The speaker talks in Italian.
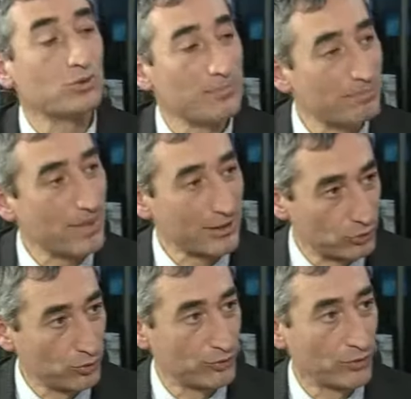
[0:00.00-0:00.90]
un
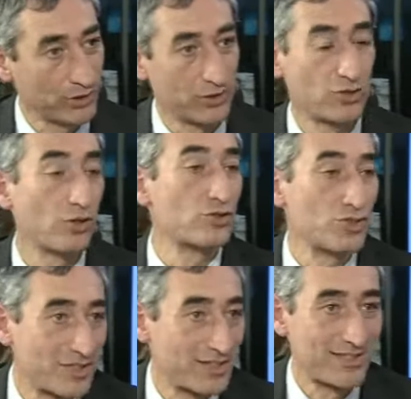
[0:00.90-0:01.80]
impatto forte. Cioè,
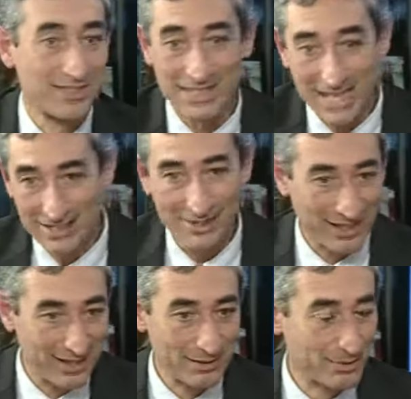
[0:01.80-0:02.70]
oggi se si
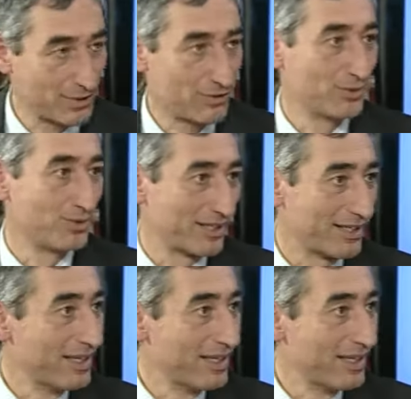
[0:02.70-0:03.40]
chiede alle persone